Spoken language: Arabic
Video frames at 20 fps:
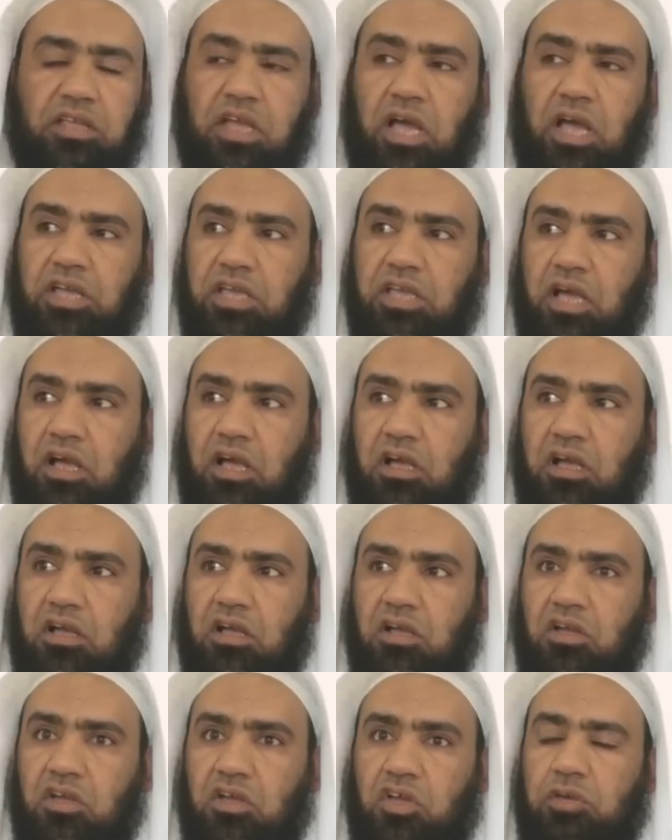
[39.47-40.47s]
يحيى
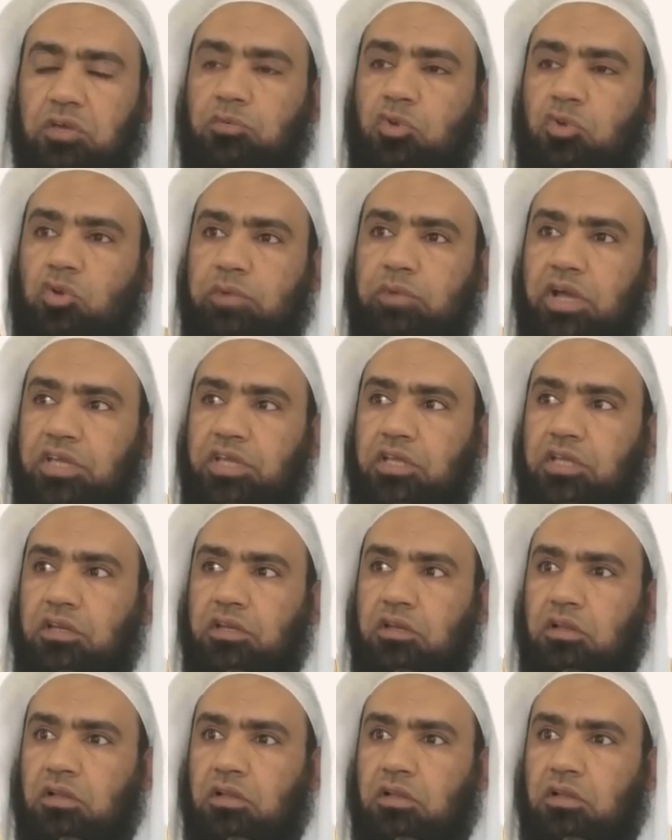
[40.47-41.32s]
ابن معين